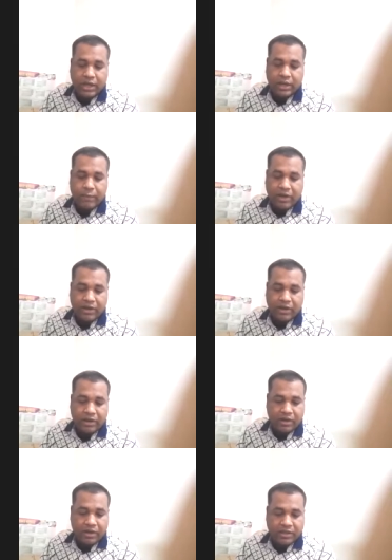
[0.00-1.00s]

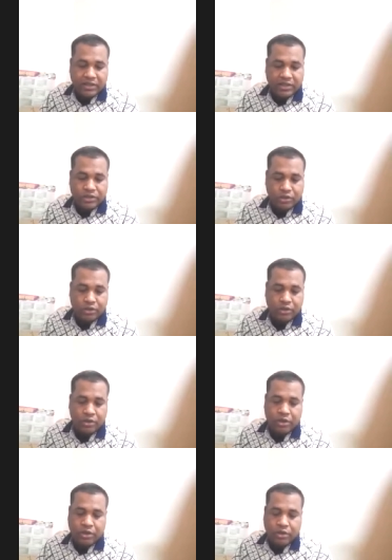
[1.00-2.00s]
লেবারদের জন্য
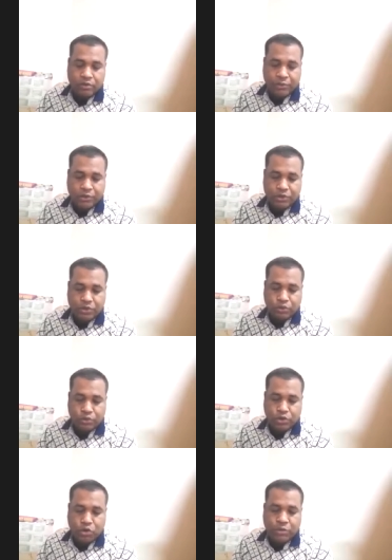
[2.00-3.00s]
পৃথক
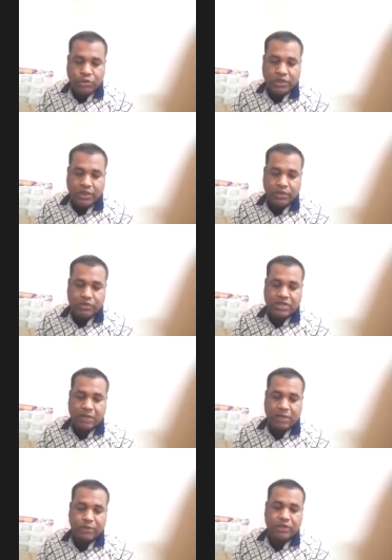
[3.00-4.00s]
দুটি অভিযোগ কেন্দ্র
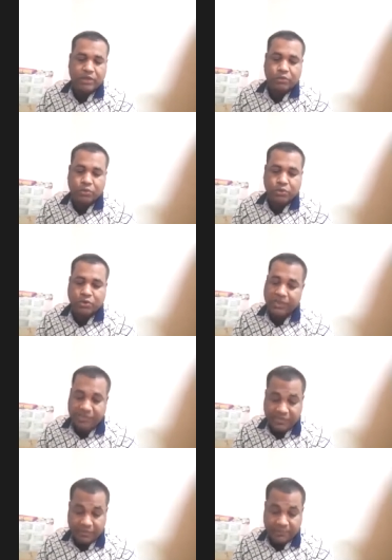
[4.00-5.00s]
স্থাপনের উদ্যোগ নিয়েছে